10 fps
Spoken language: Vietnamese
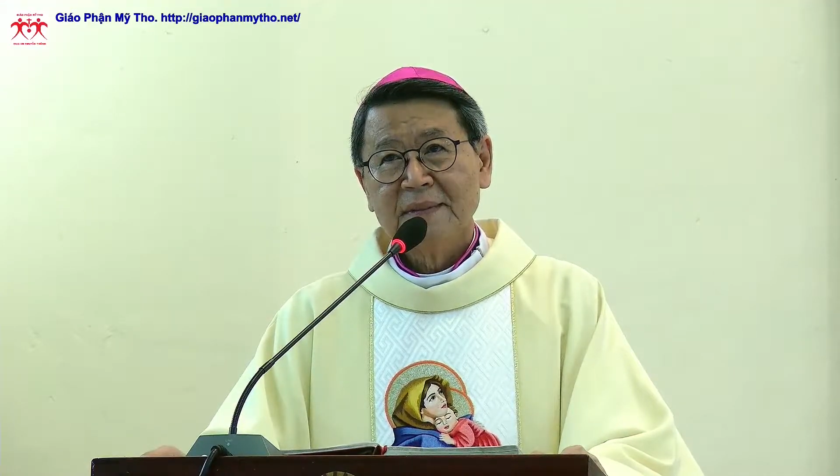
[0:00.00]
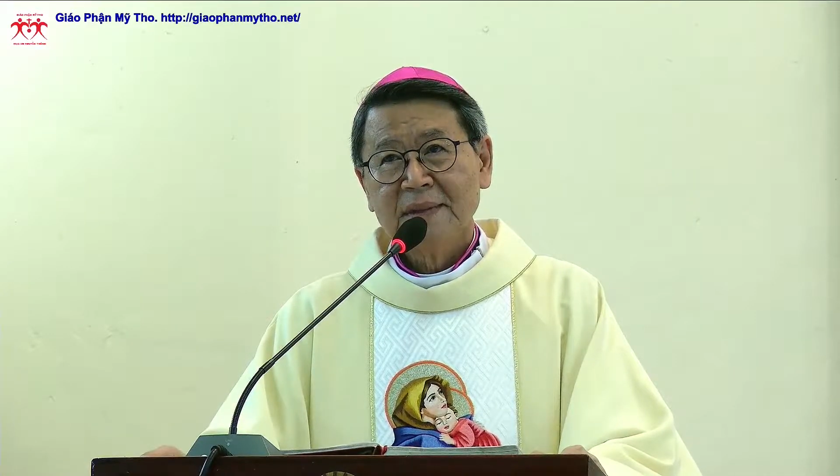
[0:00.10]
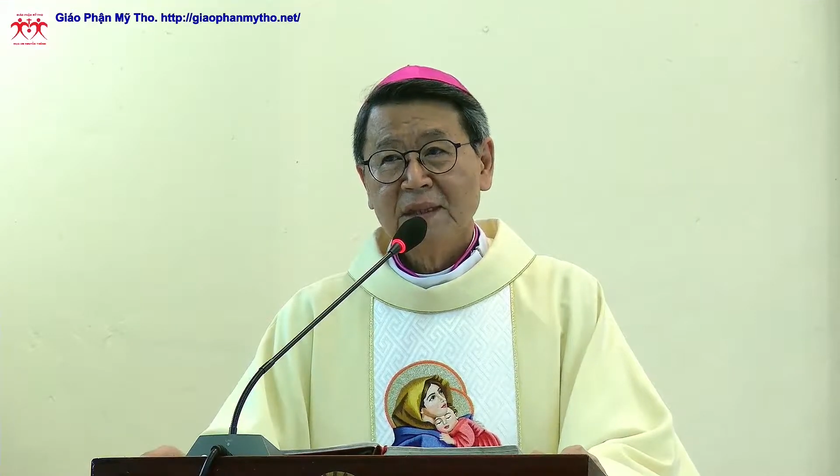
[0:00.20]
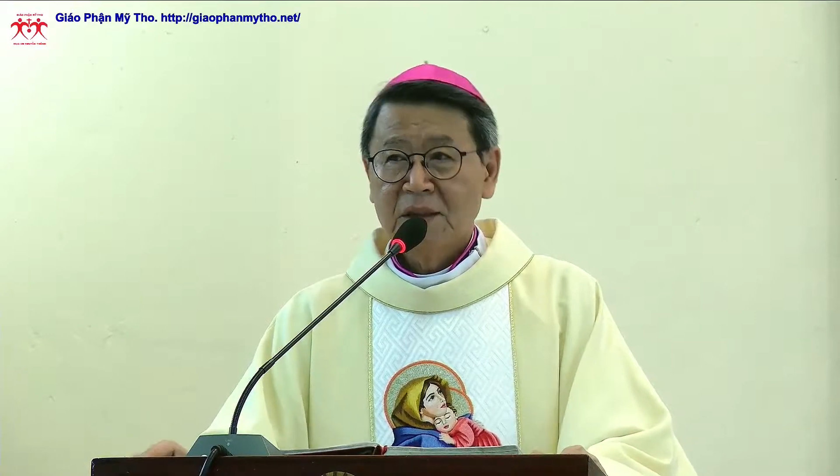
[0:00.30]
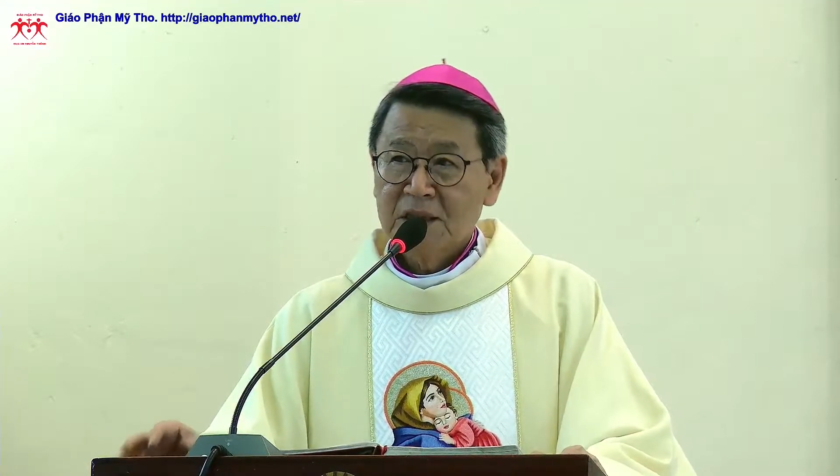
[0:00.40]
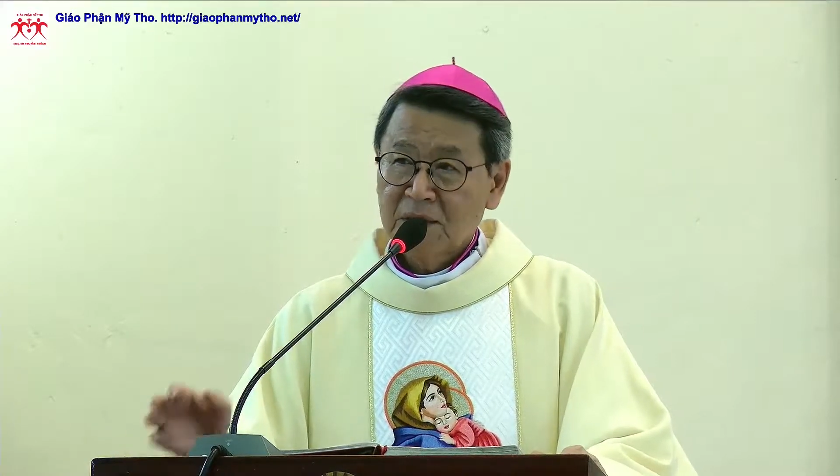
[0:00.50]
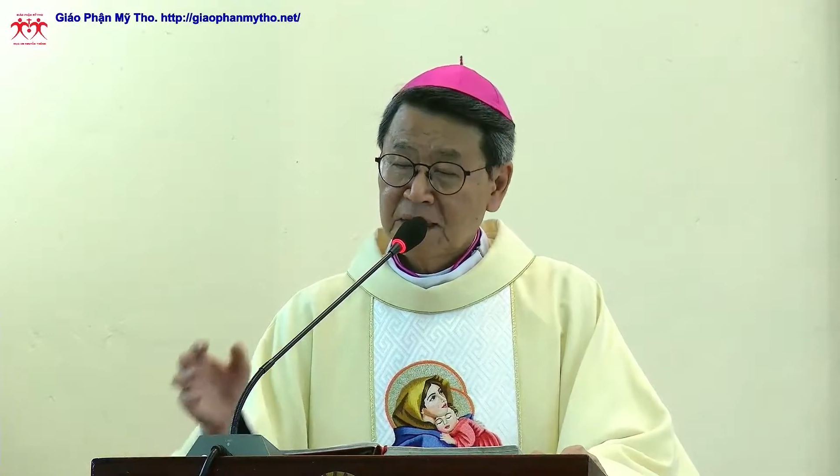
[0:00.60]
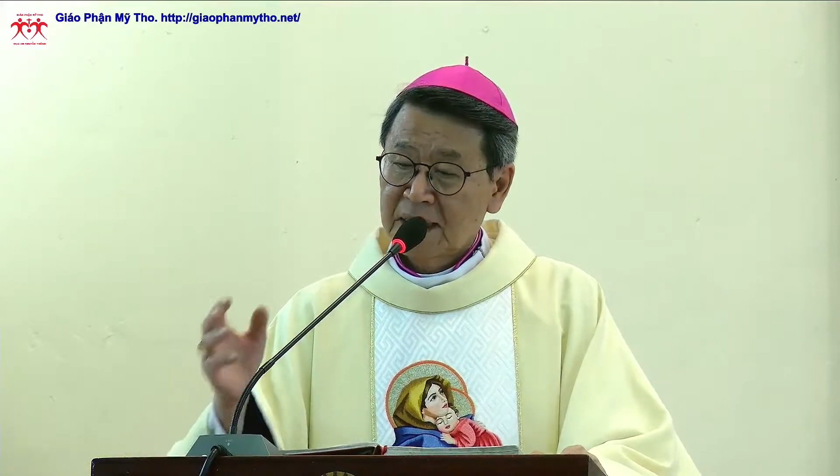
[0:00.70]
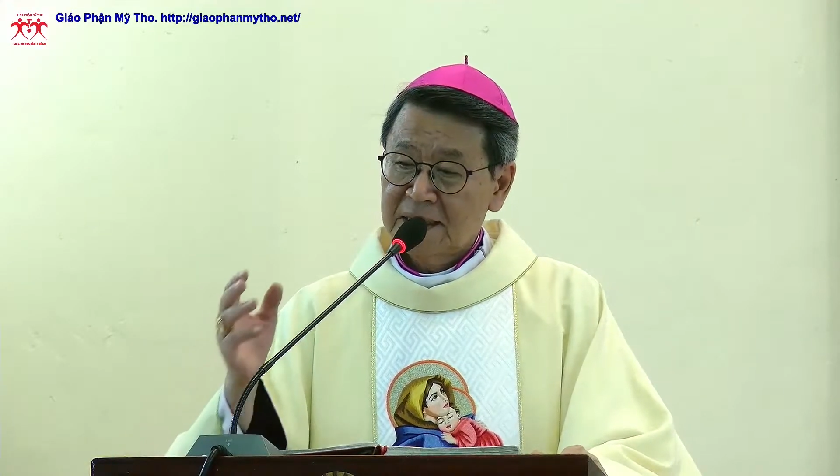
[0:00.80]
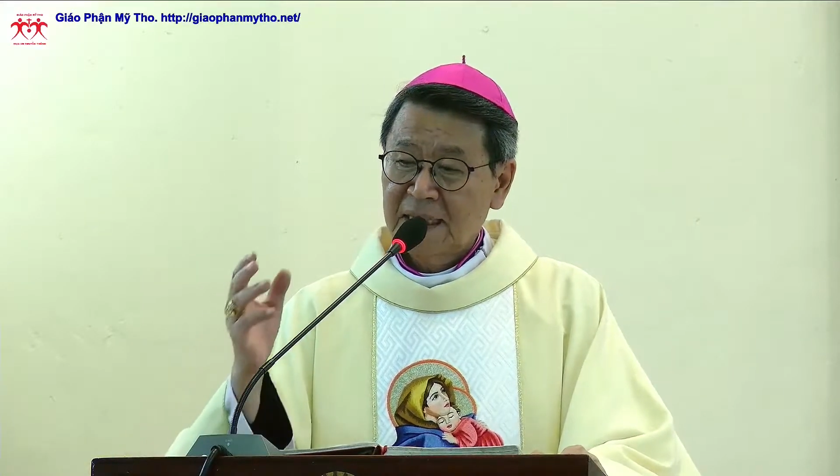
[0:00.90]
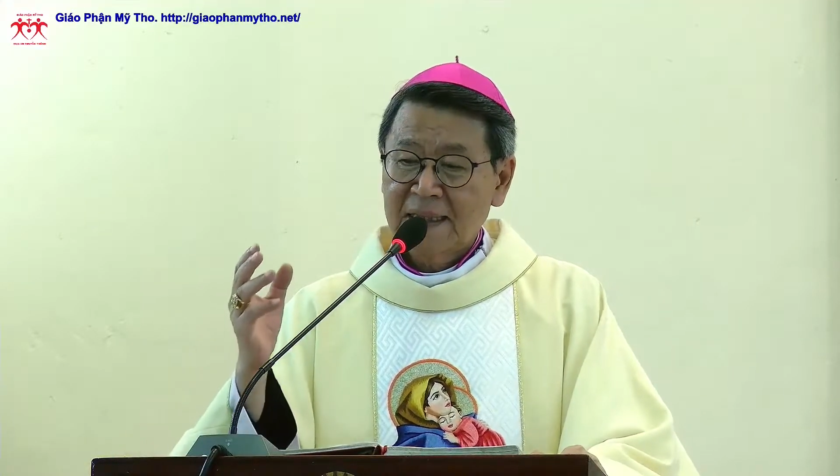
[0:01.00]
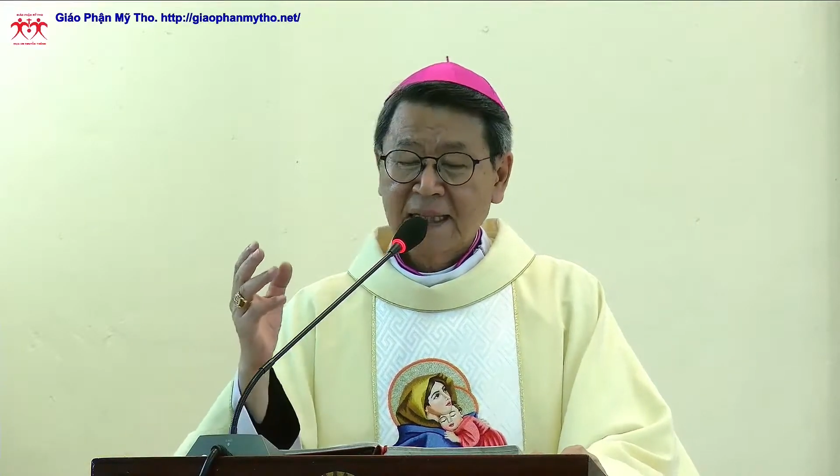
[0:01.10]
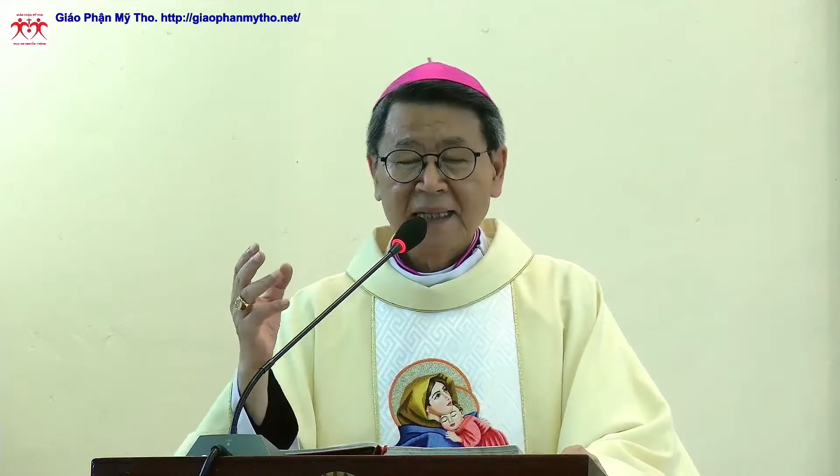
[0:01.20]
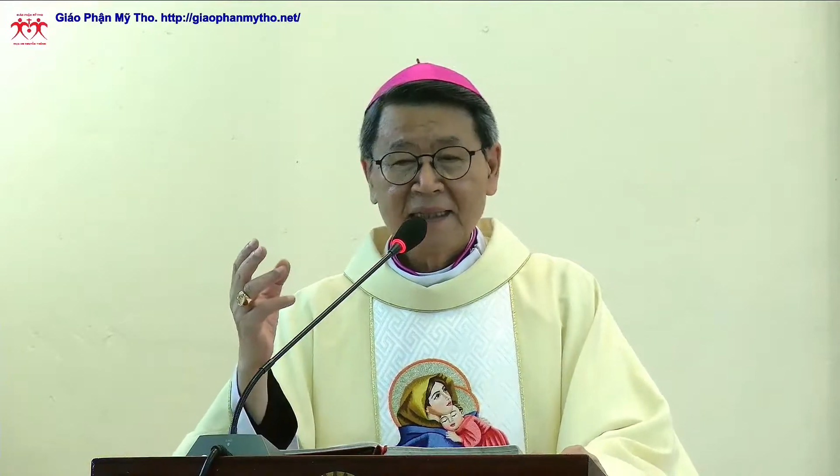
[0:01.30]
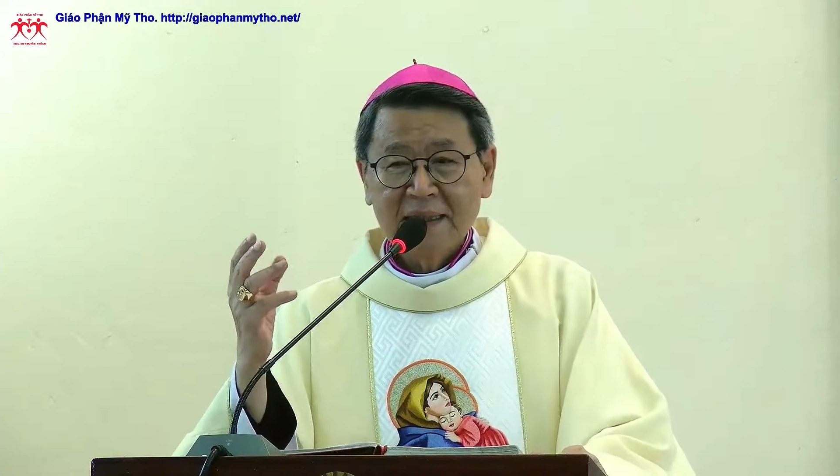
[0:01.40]
Nhưng mà trong đợt dịch
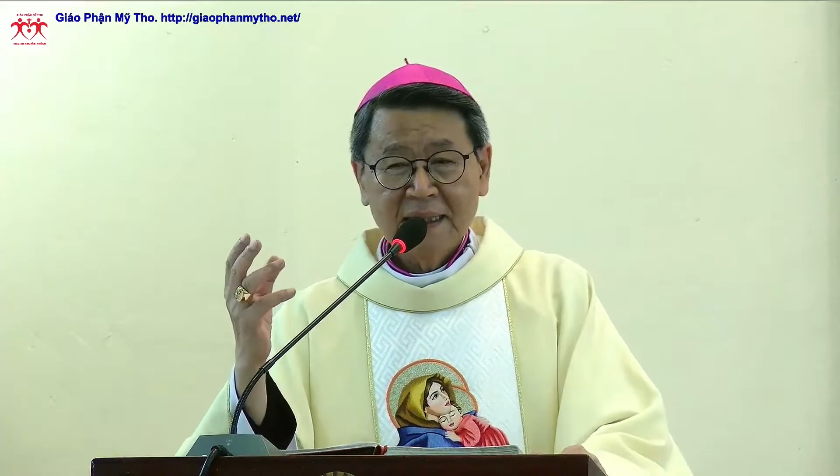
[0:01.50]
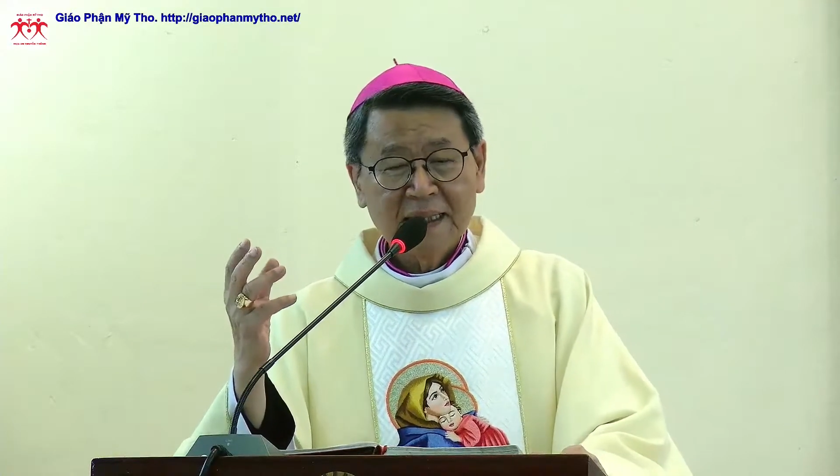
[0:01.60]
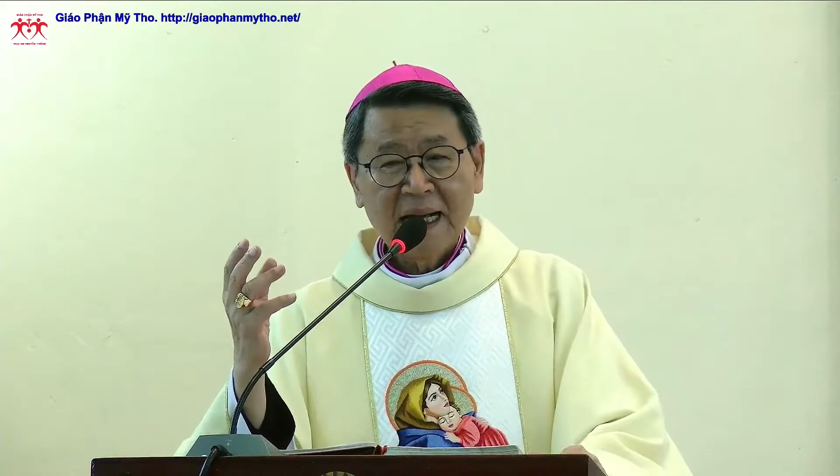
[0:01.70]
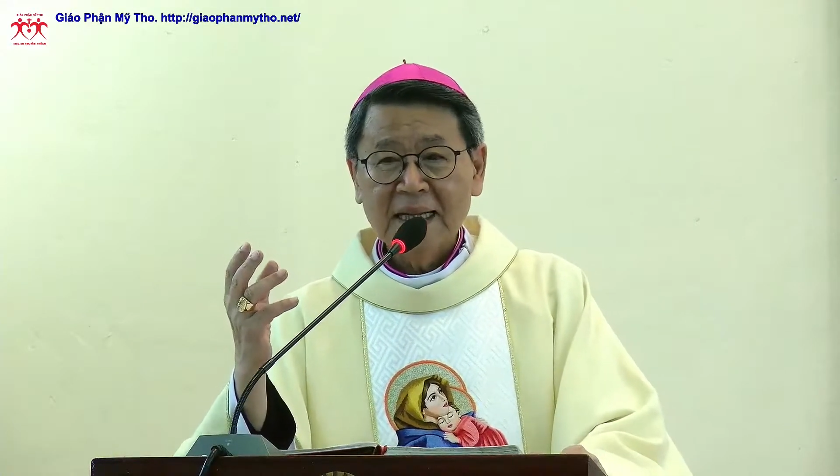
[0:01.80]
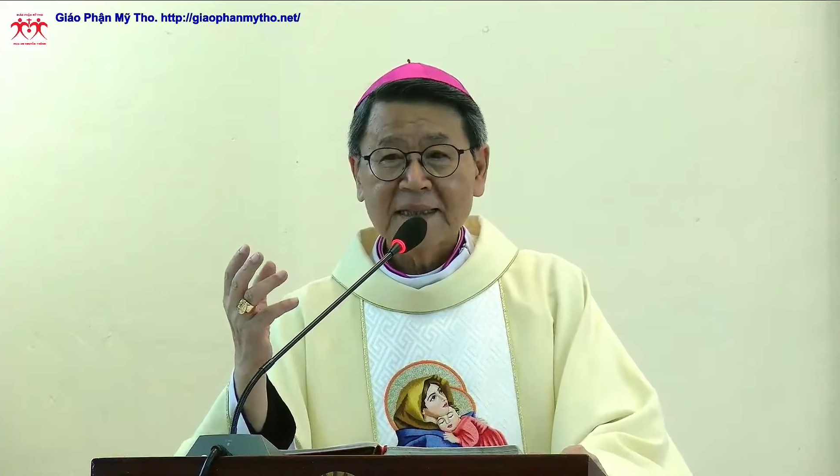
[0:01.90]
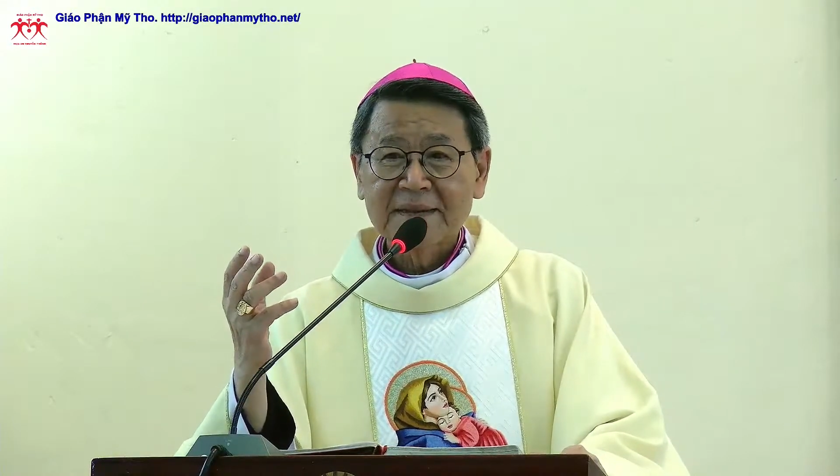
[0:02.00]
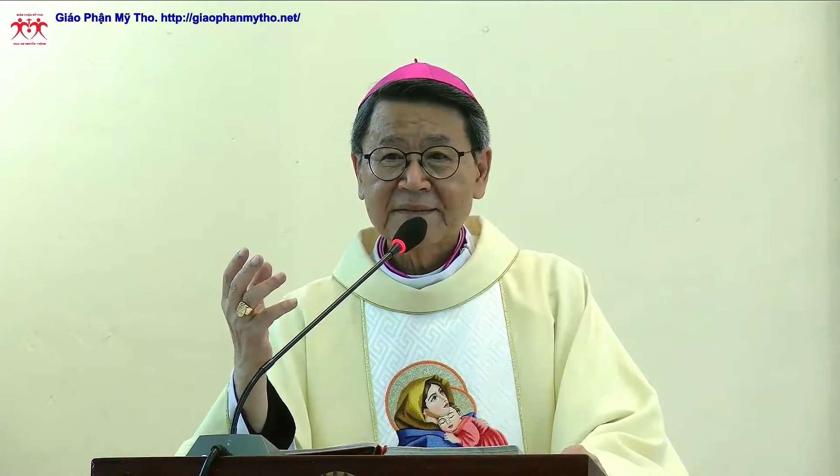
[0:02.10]
này thì khác,